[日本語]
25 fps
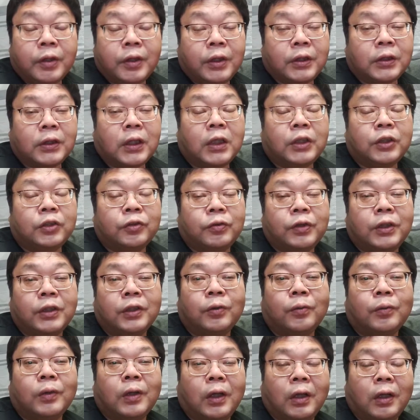
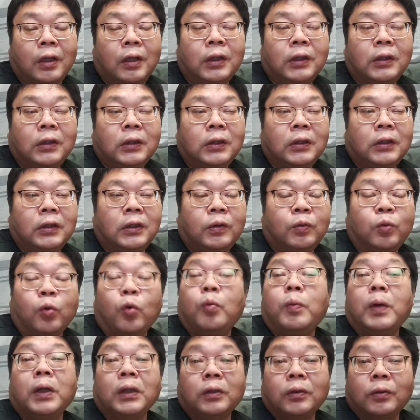FAT32 とかで
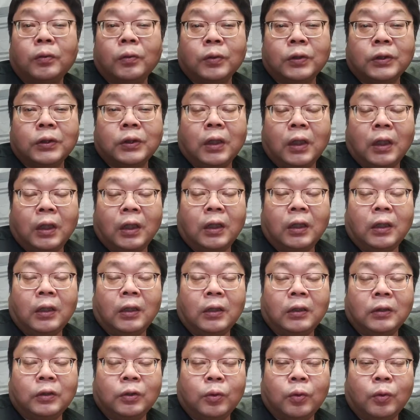フォーマットした、
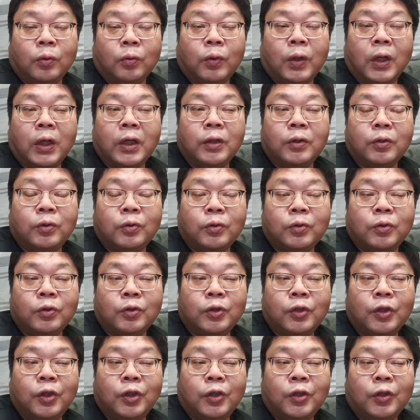その
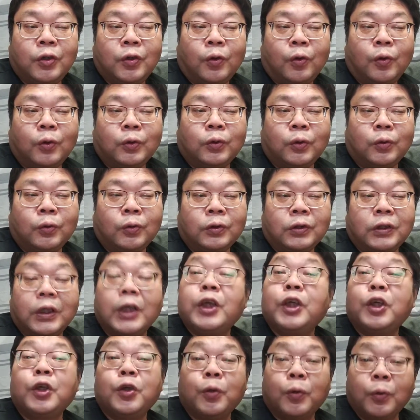ファイル保存
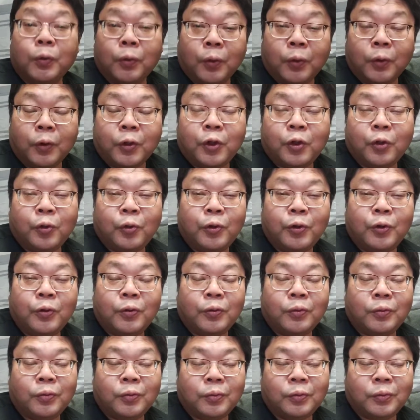専用の、共
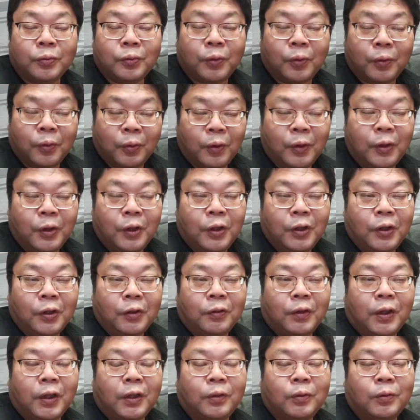有の
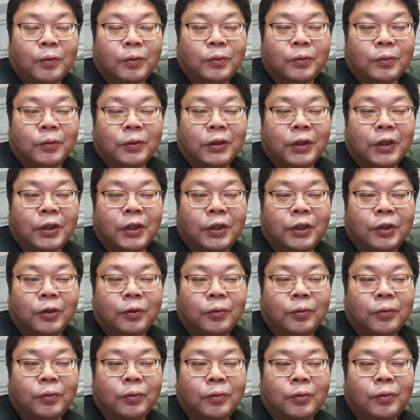ファイル保存専
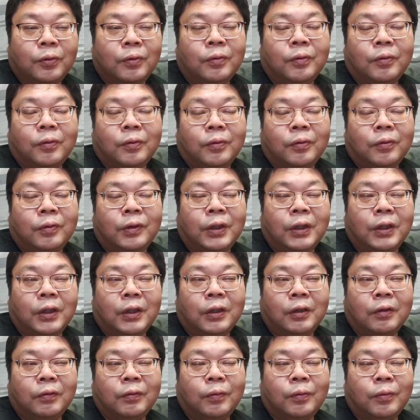用の、
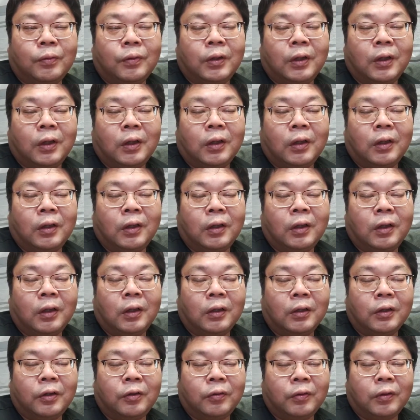えー、
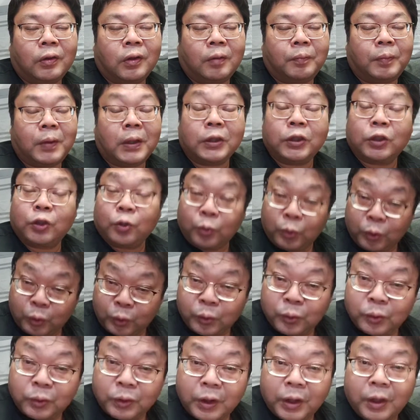フォルダーっていうかパーティションを
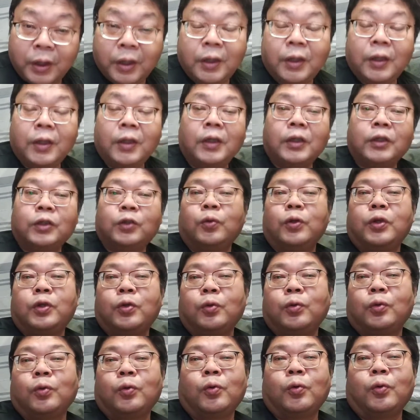作って、そこ
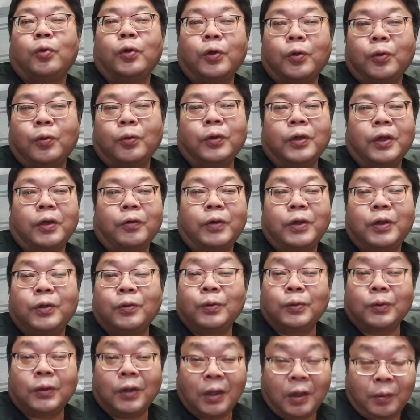にどんどん放り込んで、
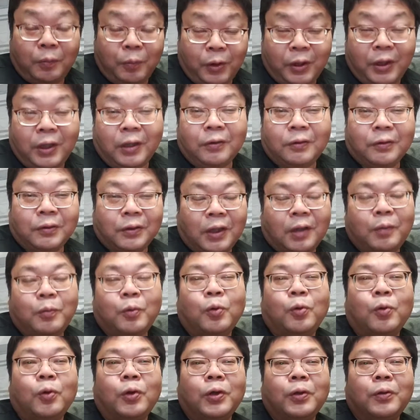Windows からも Linux か
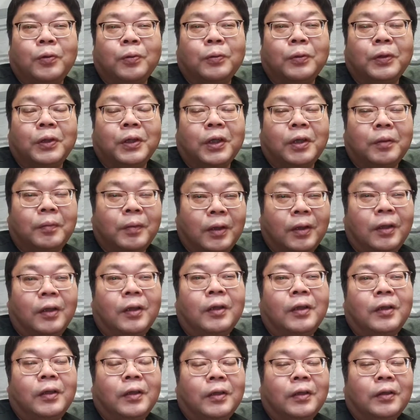らも放り込んでいけば、
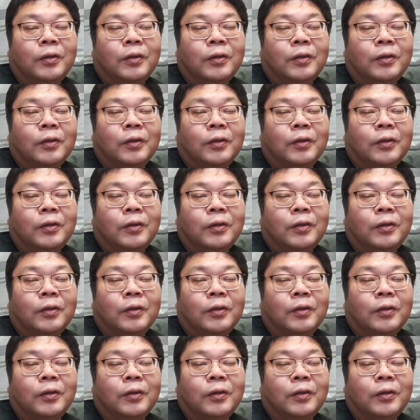